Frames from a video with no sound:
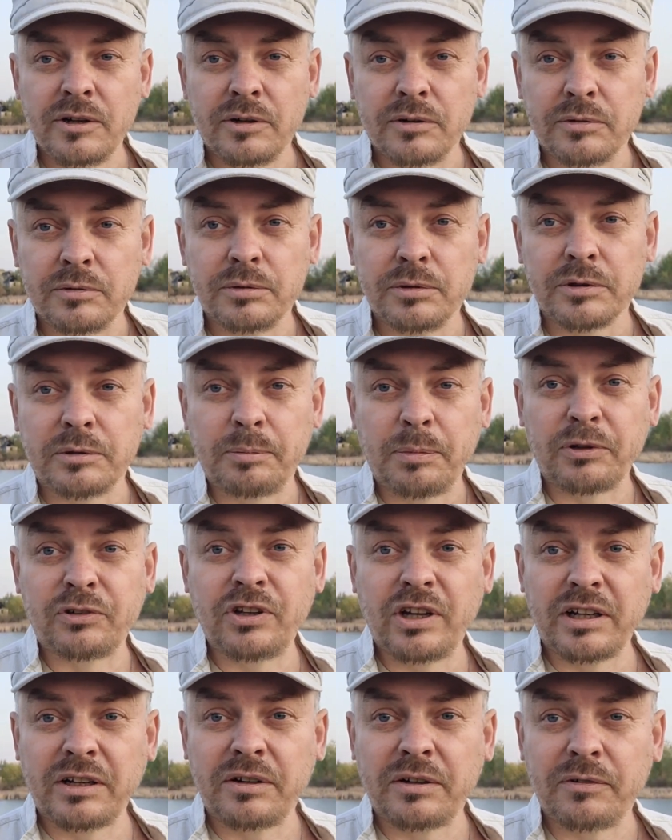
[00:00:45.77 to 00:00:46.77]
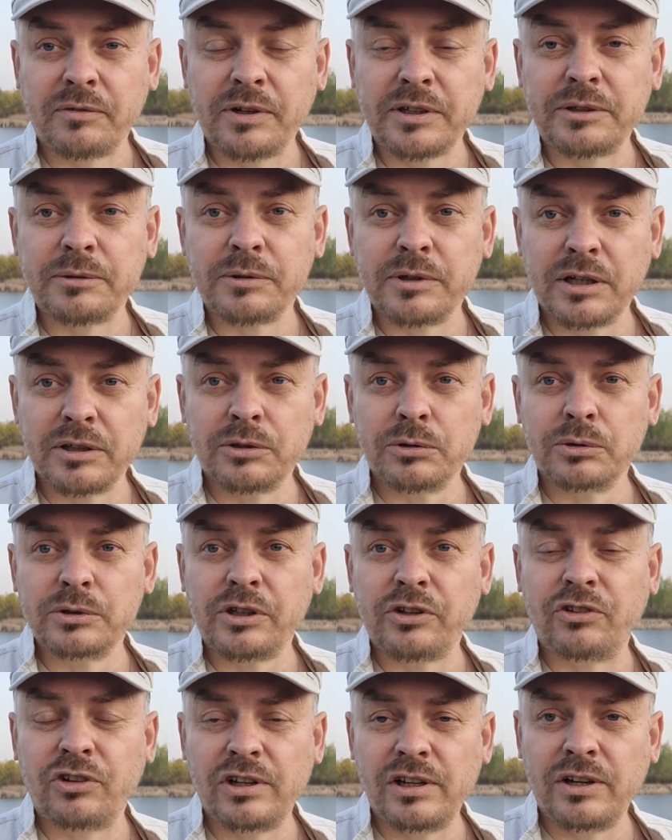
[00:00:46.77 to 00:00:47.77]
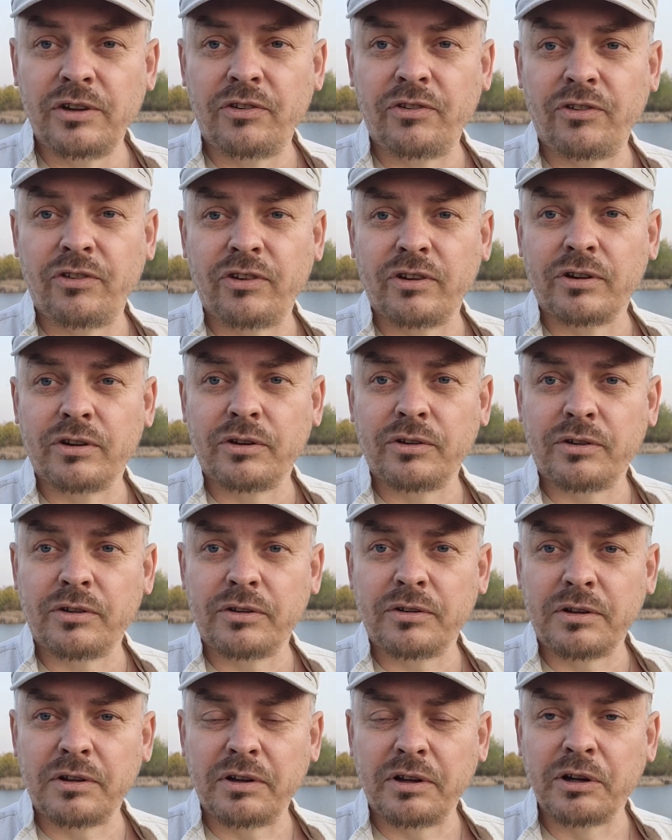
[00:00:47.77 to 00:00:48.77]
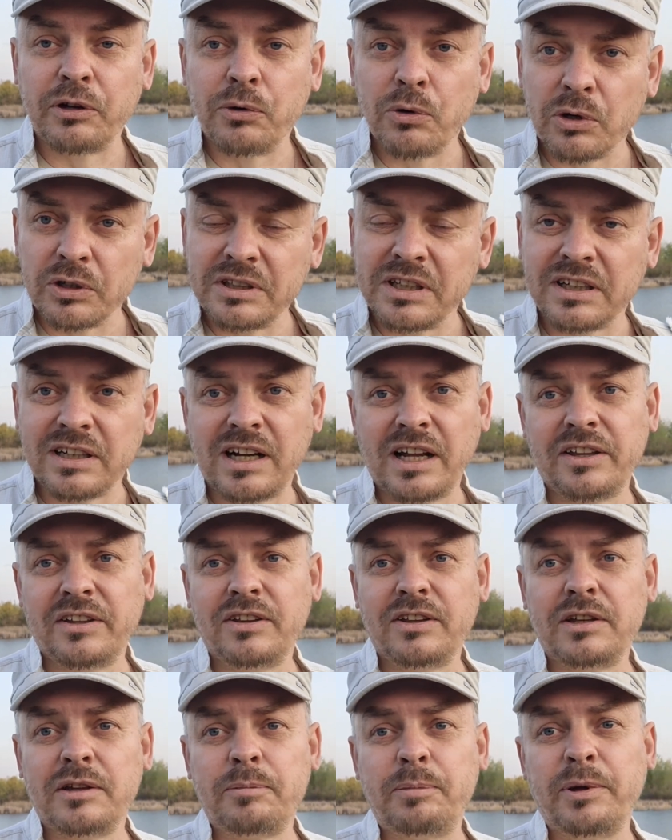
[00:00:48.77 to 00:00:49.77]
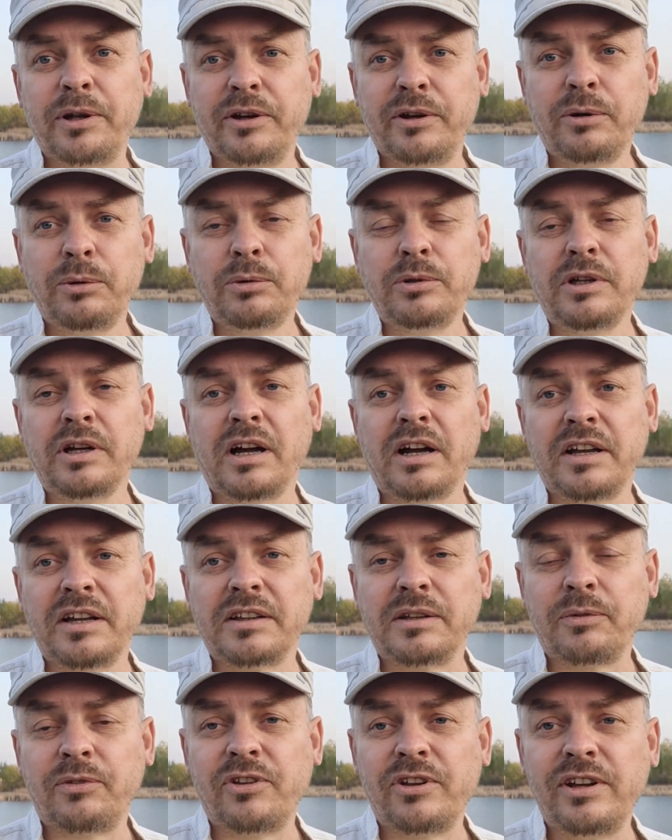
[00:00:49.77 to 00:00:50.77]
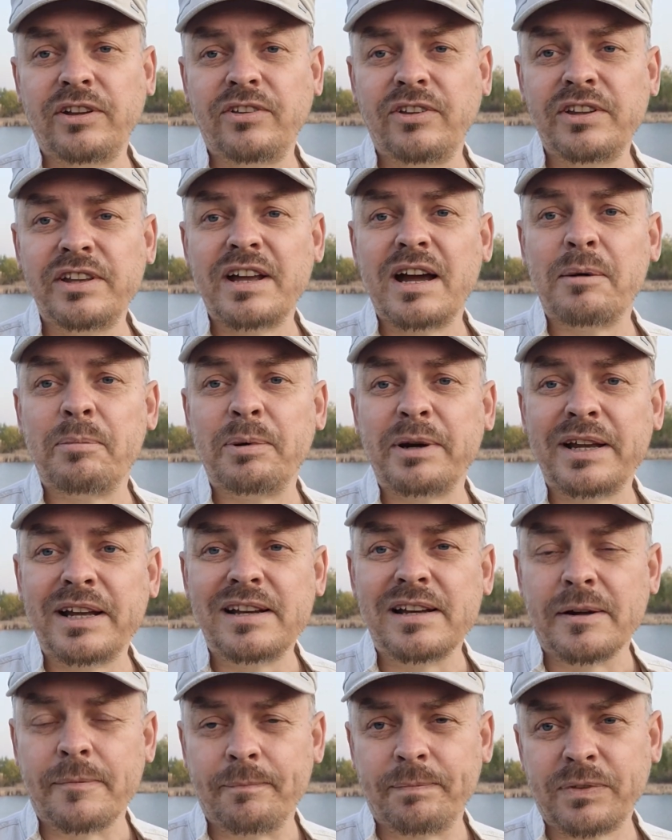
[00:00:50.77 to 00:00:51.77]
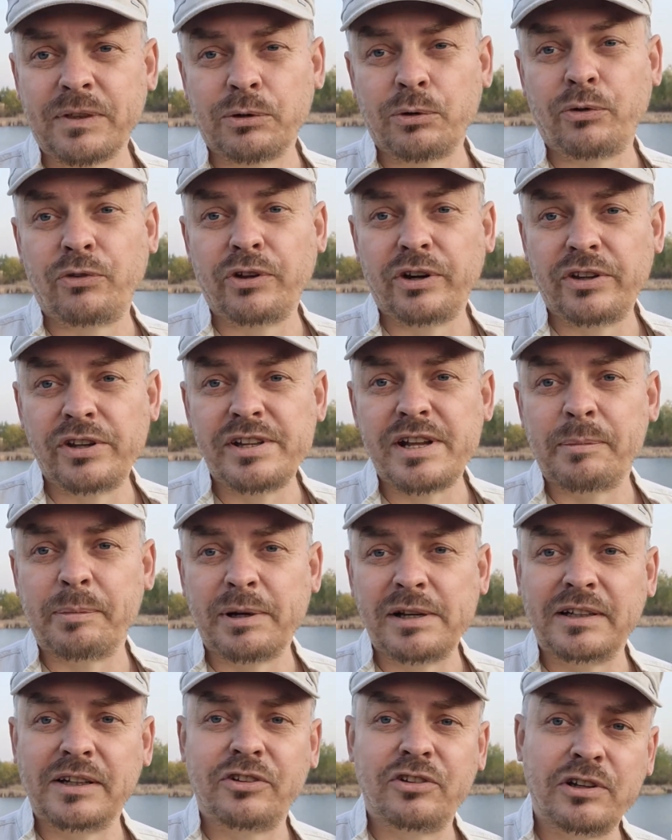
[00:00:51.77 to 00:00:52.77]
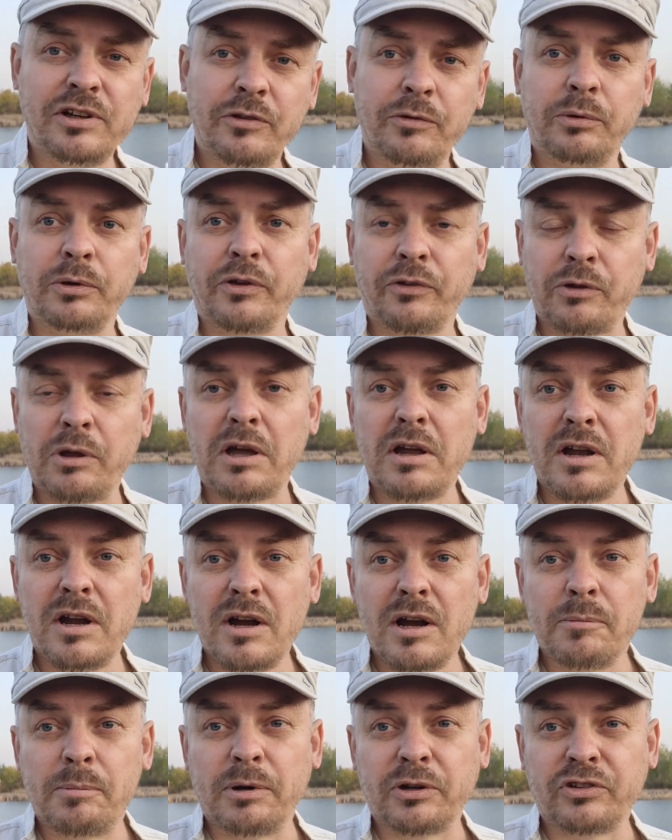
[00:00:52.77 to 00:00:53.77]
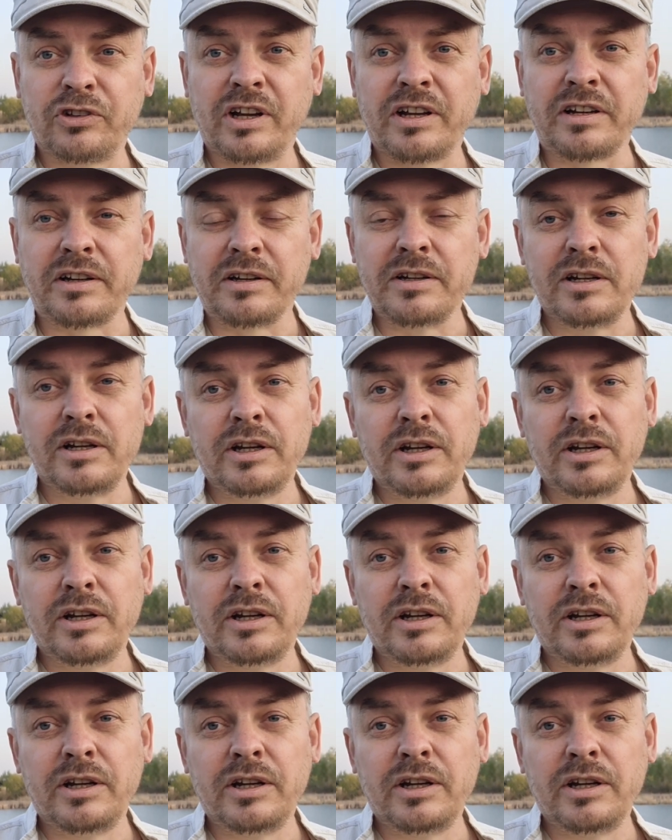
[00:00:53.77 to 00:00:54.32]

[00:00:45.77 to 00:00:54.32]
Вот. Пожары в этом году начались э, рекордно ранние периоды, а это в середине апреля. То есть в середине апреля начались у нас пожары.